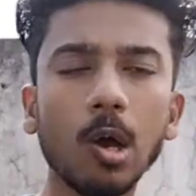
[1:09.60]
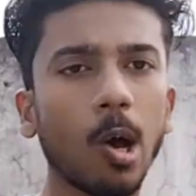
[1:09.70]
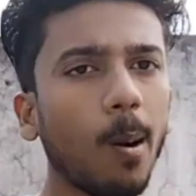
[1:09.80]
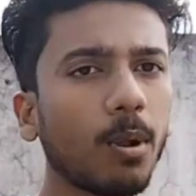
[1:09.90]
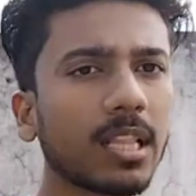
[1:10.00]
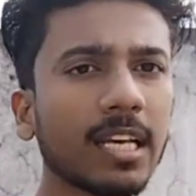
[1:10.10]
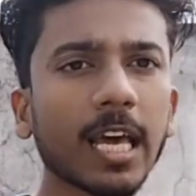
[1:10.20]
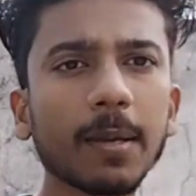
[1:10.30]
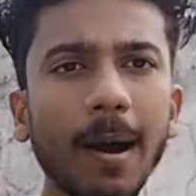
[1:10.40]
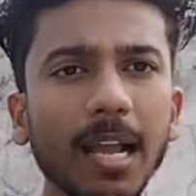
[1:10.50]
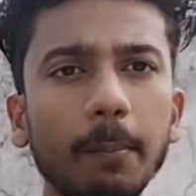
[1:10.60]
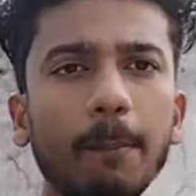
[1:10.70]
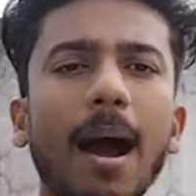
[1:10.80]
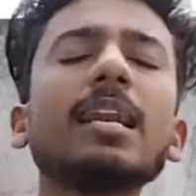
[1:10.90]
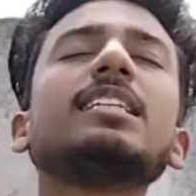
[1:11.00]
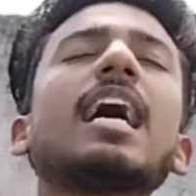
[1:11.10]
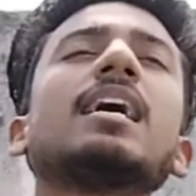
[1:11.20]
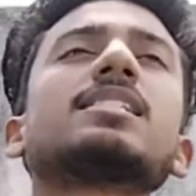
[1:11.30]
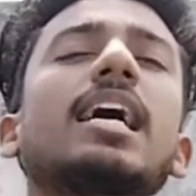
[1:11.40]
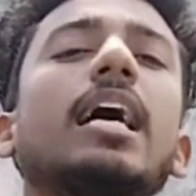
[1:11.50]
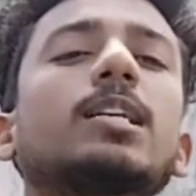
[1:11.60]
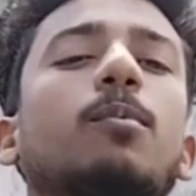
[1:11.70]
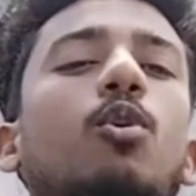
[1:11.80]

तो बोलते अरे भाई पानी कहाँ से आया जब वो